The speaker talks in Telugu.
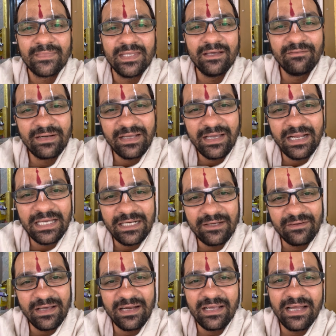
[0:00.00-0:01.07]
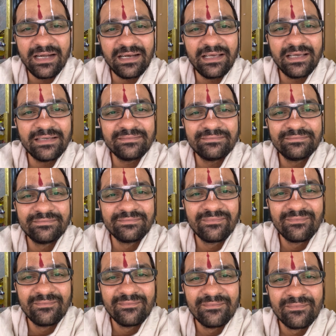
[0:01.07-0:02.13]
ఎవరికైనా ఇరవై నాలుగు గంటలే
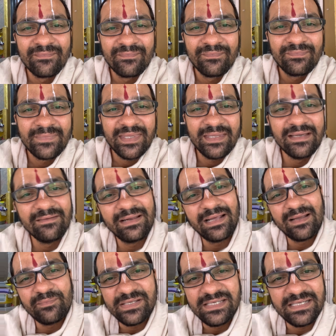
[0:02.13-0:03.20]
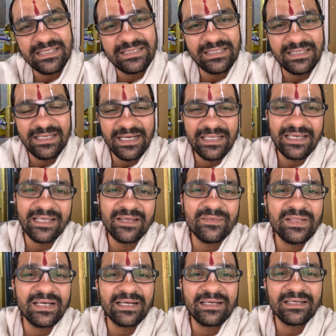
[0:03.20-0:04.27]
ఎవరైనా పనిచేసేది అదే
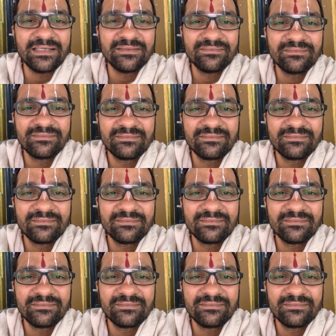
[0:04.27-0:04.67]
ఎనిమిది గంటలే